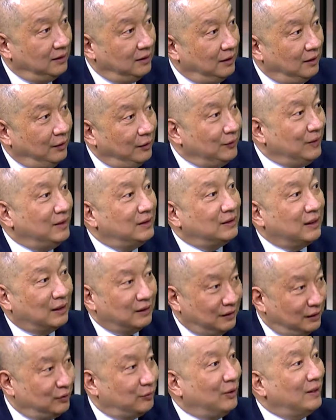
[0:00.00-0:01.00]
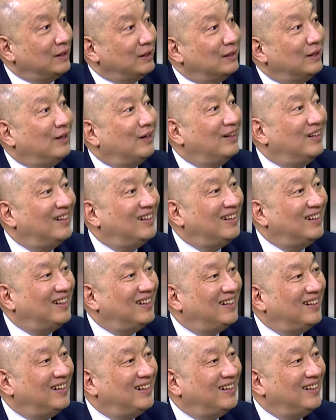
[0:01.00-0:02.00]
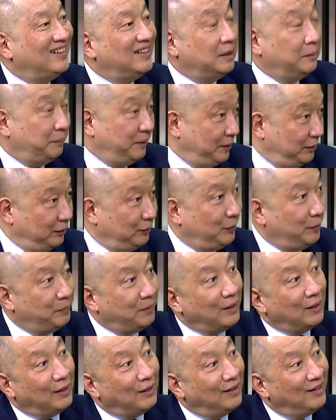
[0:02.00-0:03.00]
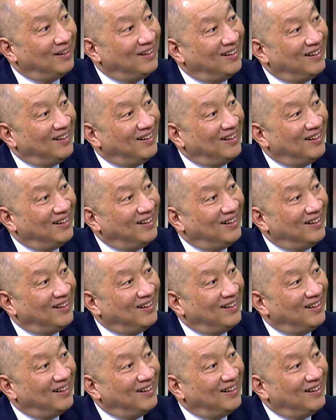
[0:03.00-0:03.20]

六年涨你赚得到，嗯哼，那平均会不会好？